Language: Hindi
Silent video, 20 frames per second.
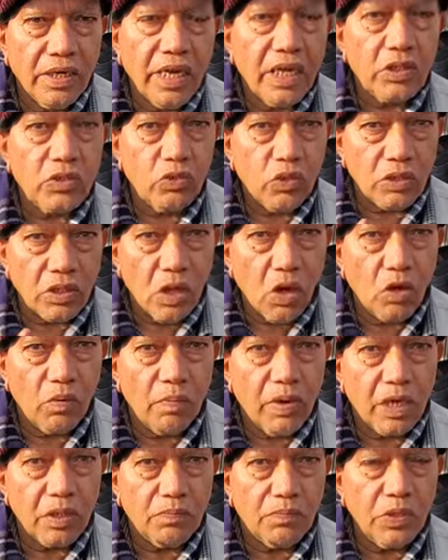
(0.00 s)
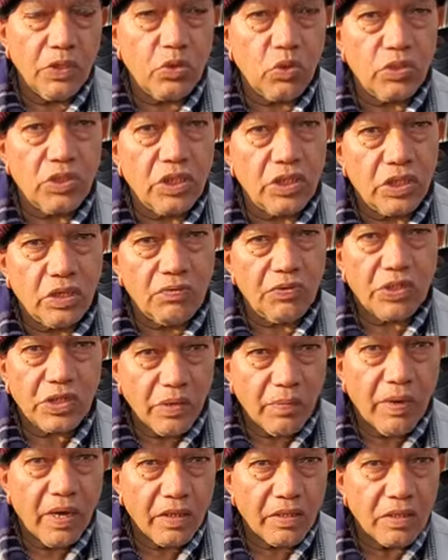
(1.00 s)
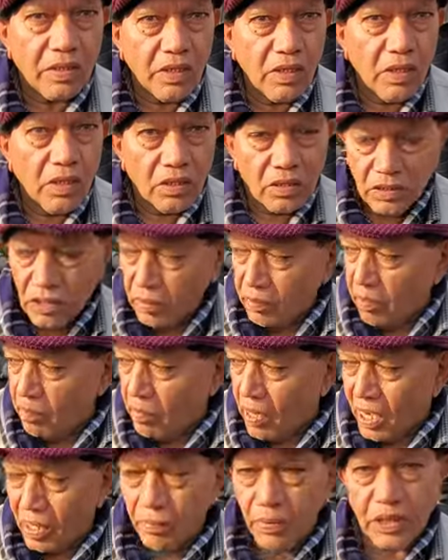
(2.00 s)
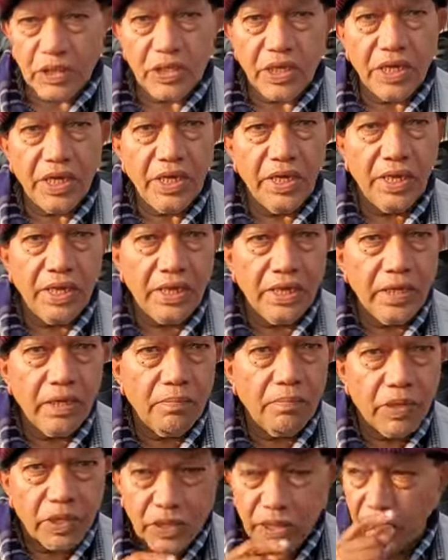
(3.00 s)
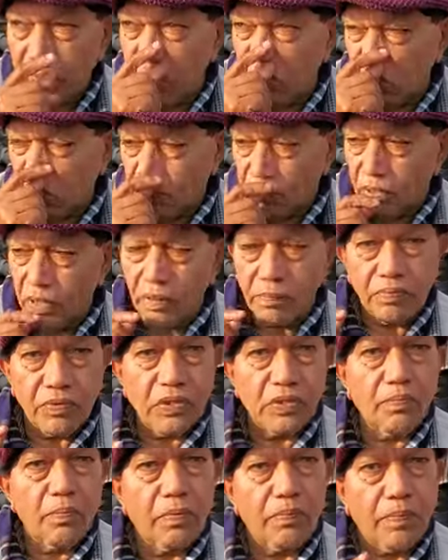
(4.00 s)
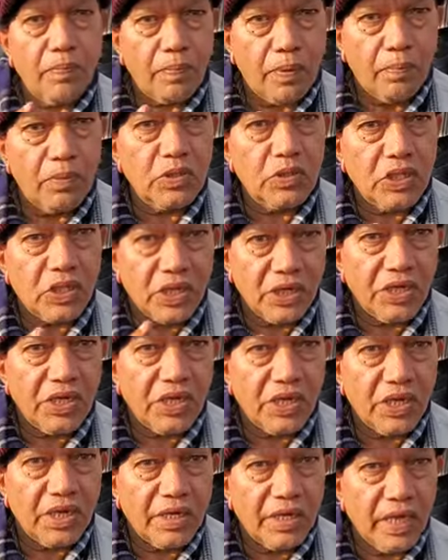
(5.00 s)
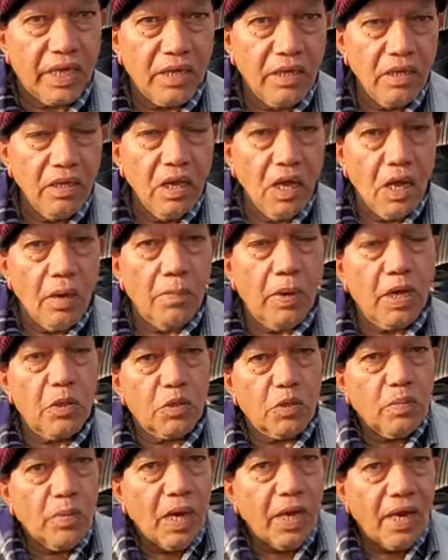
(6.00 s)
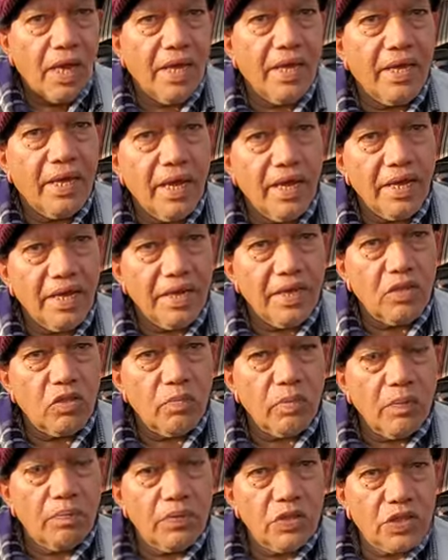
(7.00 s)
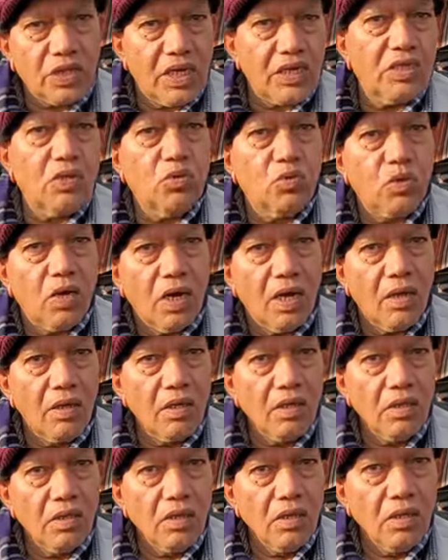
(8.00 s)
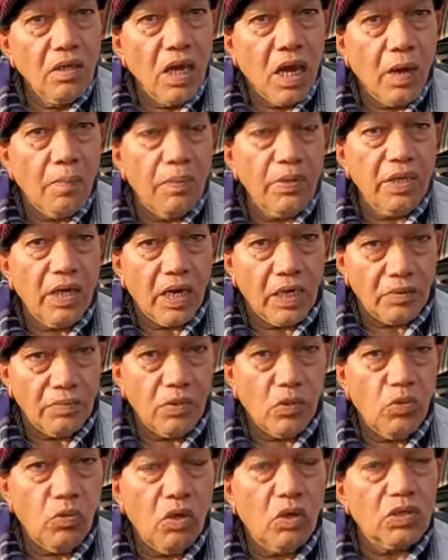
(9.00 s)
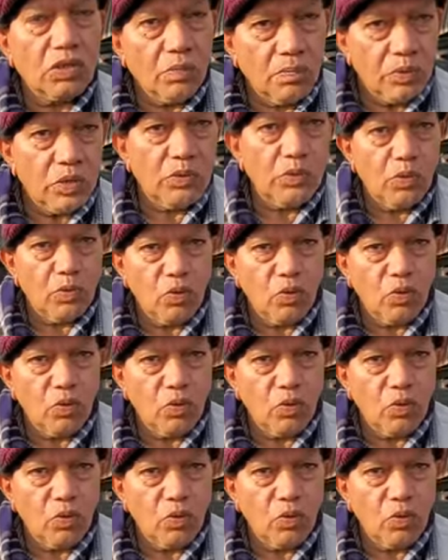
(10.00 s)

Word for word: टैक्स होता है और बात फीस होती है सर्विस के बाद जब हम माल बेचेंगे नहीं बेचेंगे तो हमने फीस पब्लिक से इकट्ठी करनी है हमारे पास माल आएगा ही नहीं तो मैं फीस कहाँ से लूँगा अपनी आड़त भी लूँगा उससे फीस भी